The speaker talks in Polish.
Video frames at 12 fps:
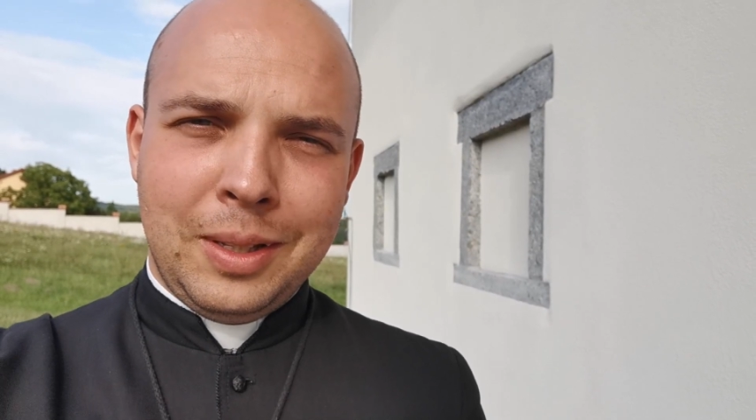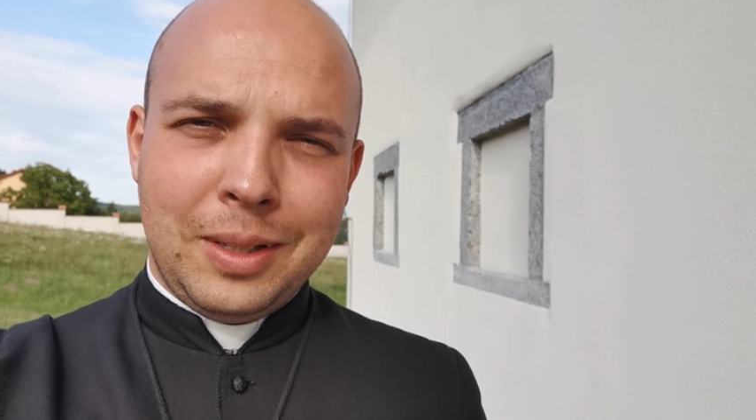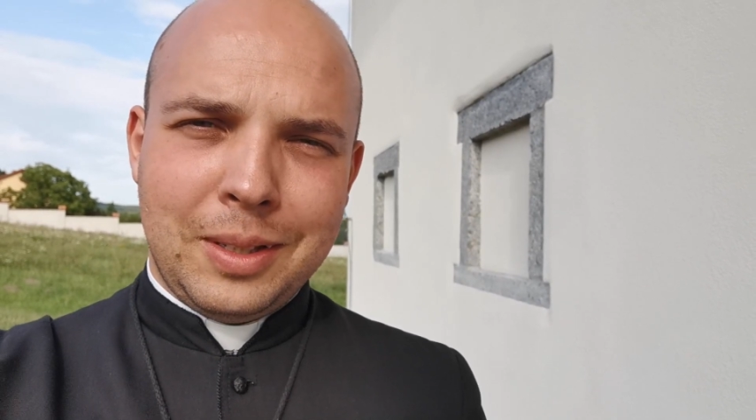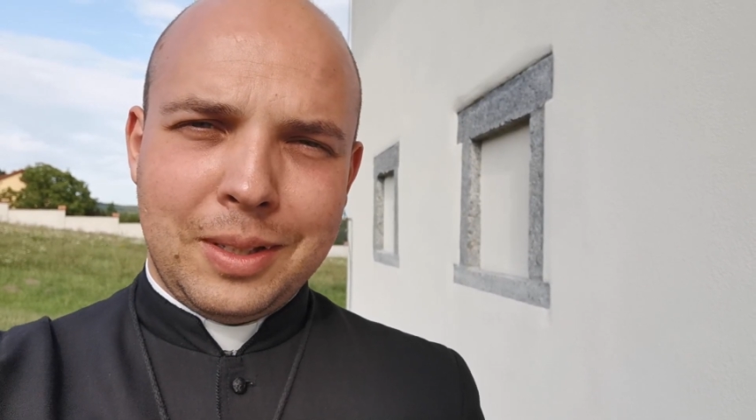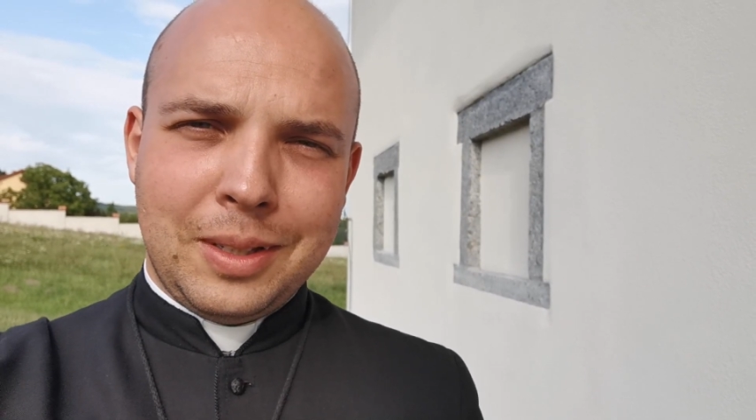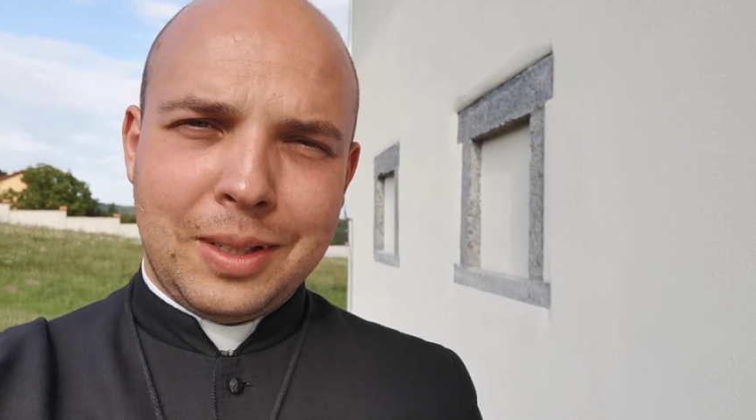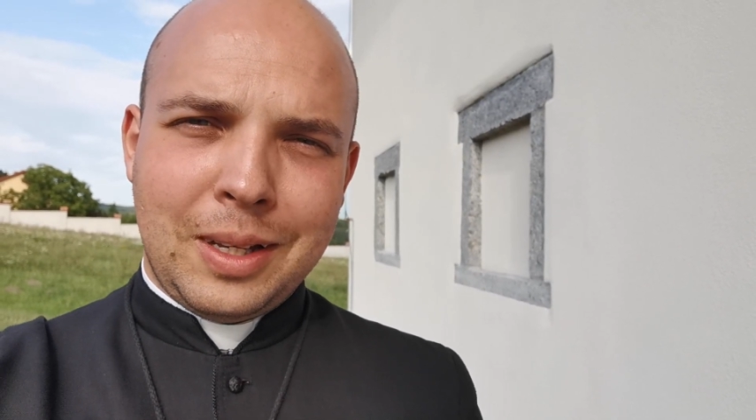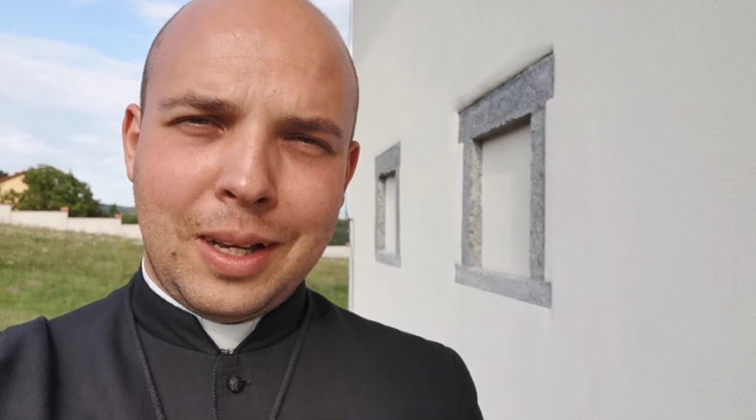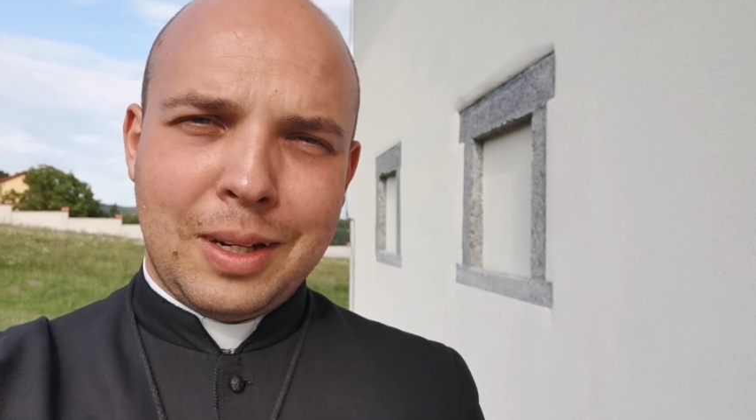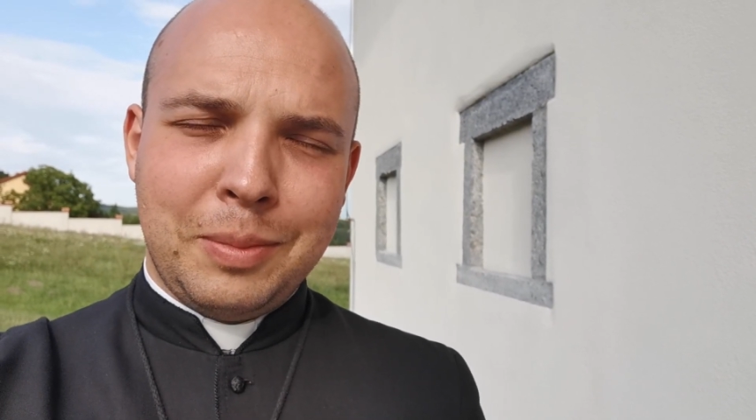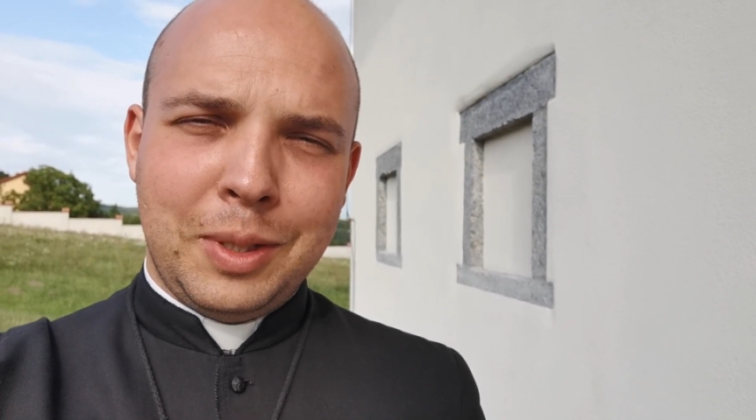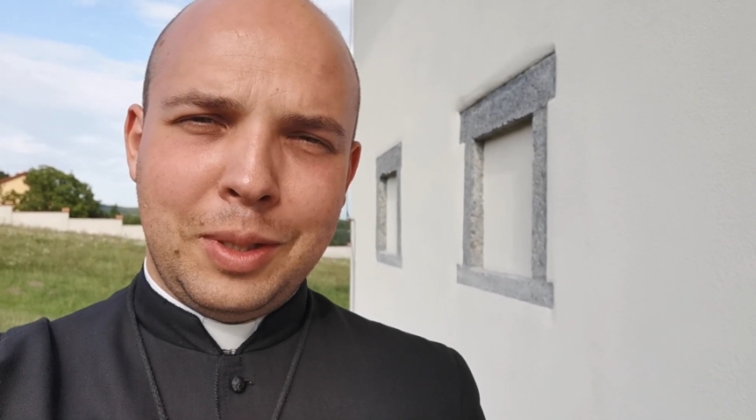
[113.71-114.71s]
y,
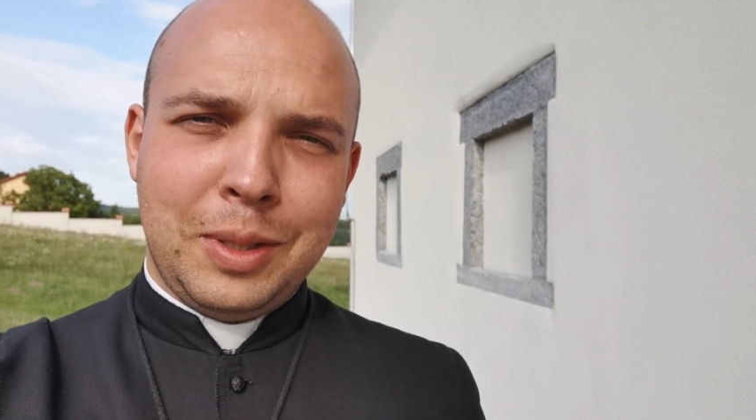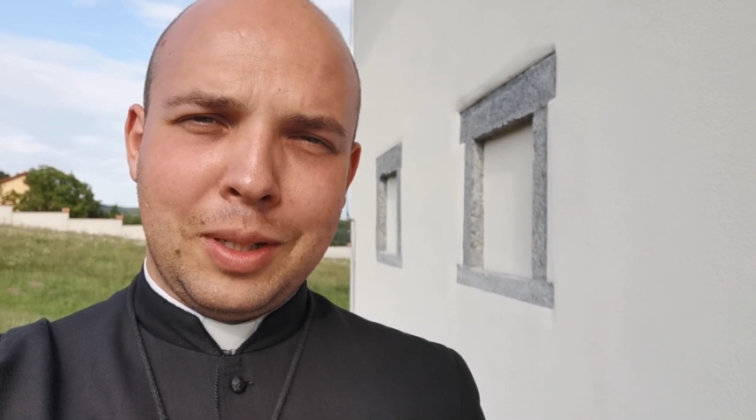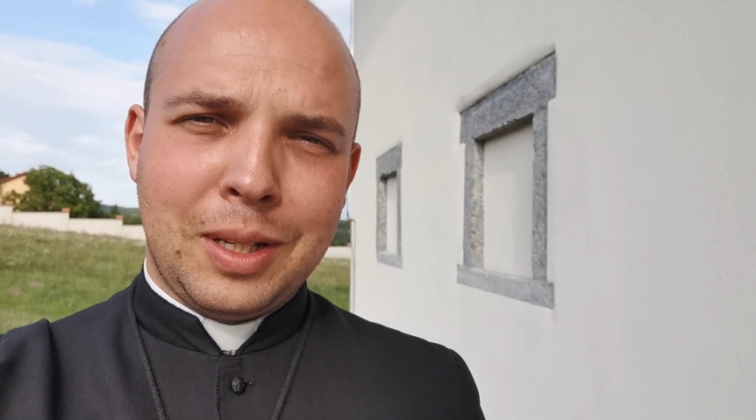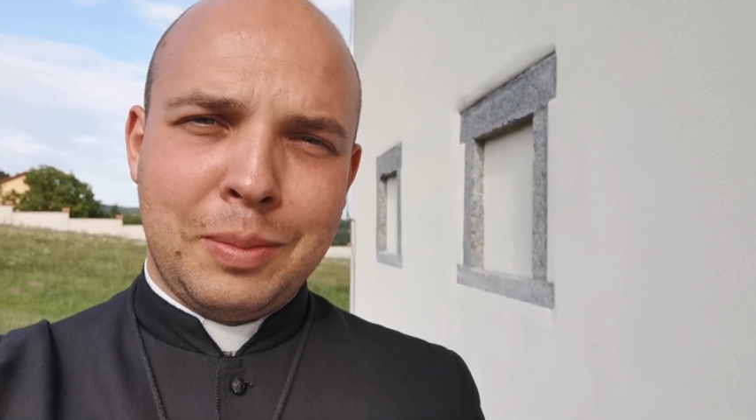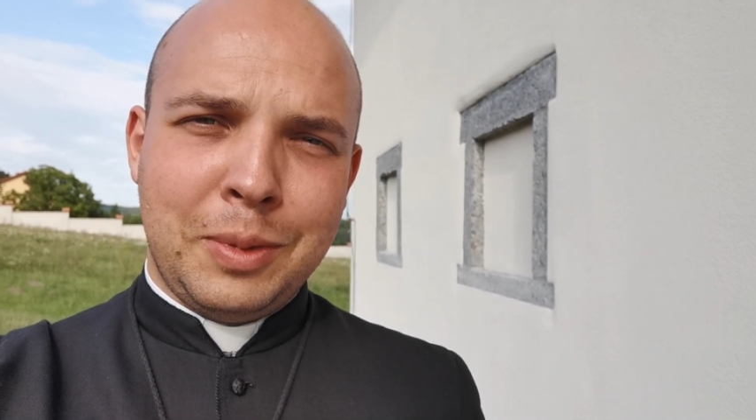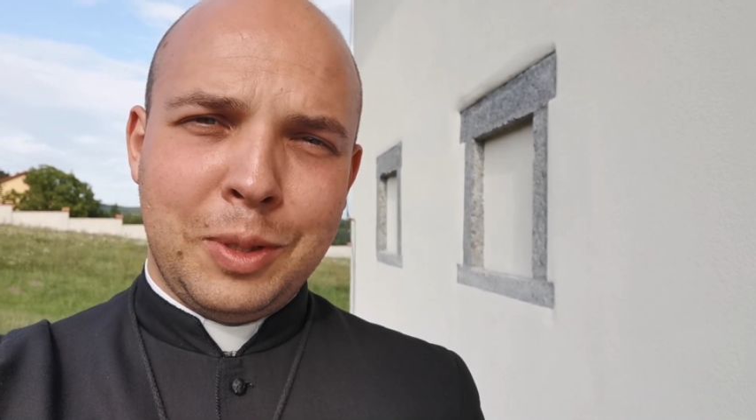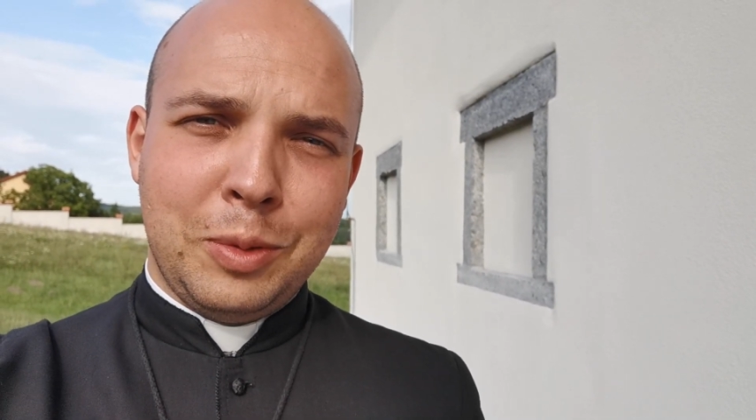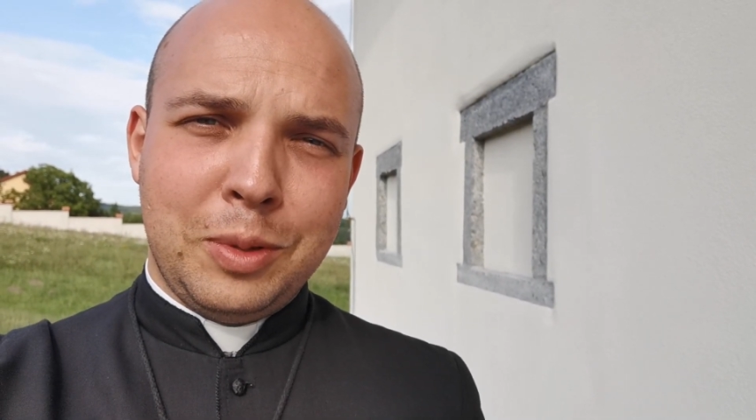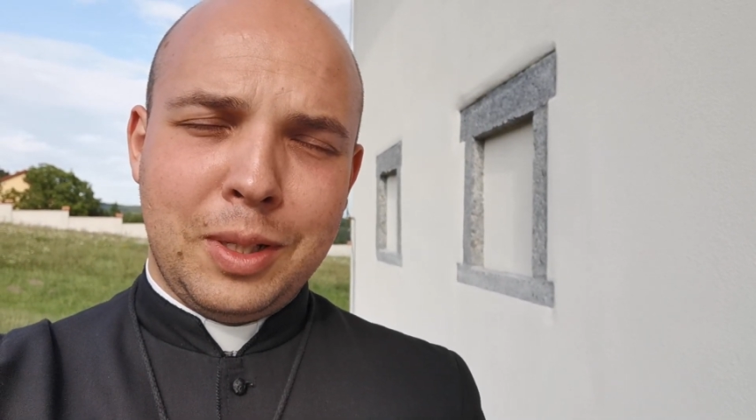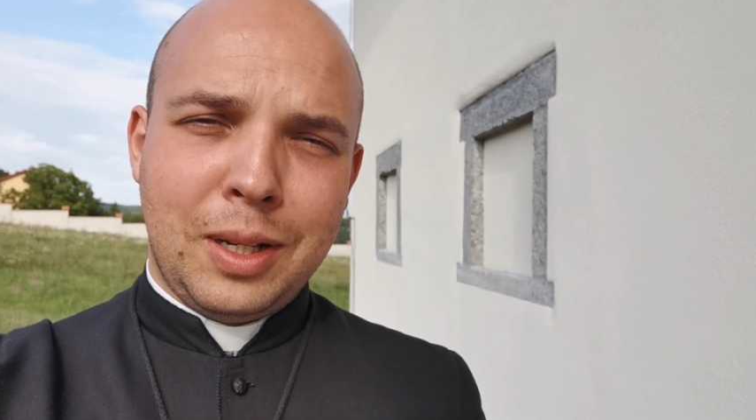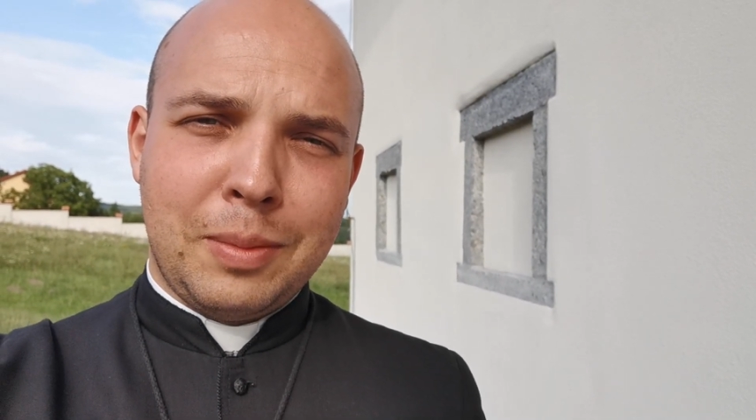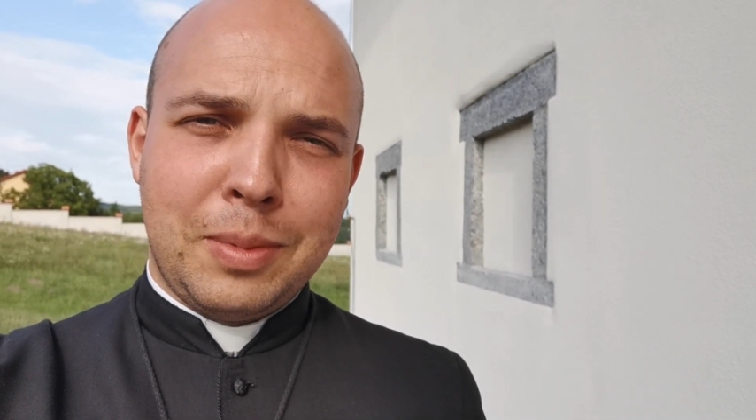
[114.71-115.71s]
karmi, karmi
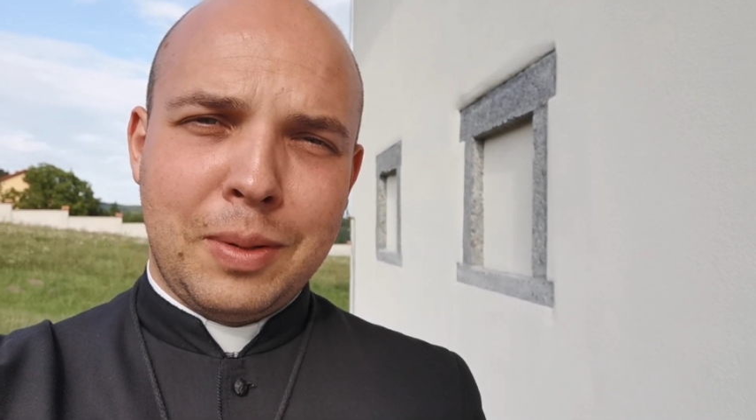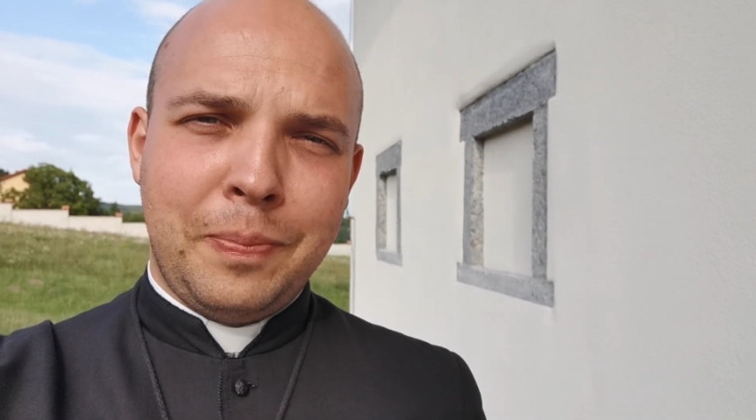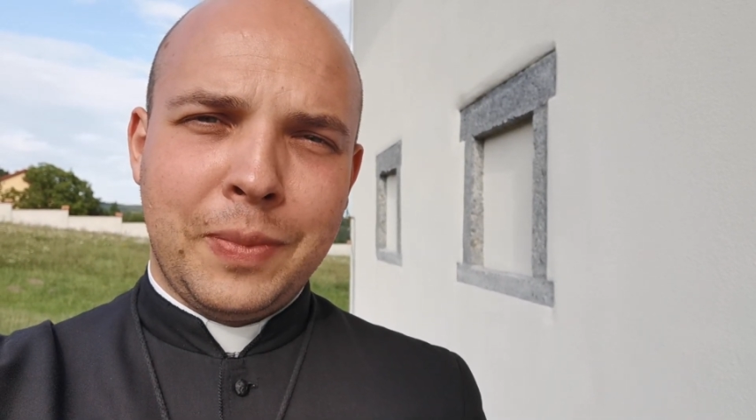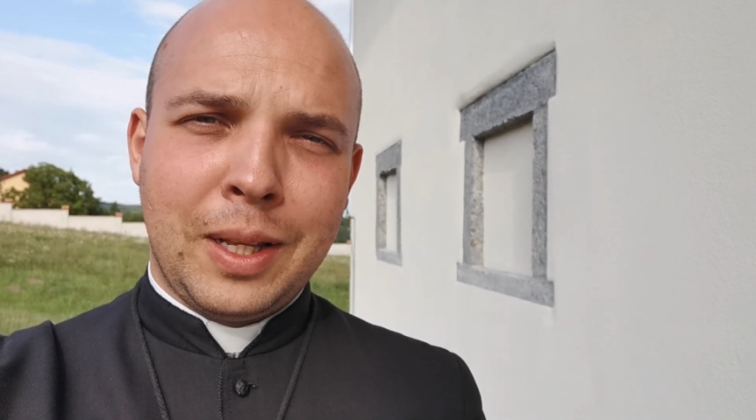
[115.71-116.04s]
ludzi chlebem,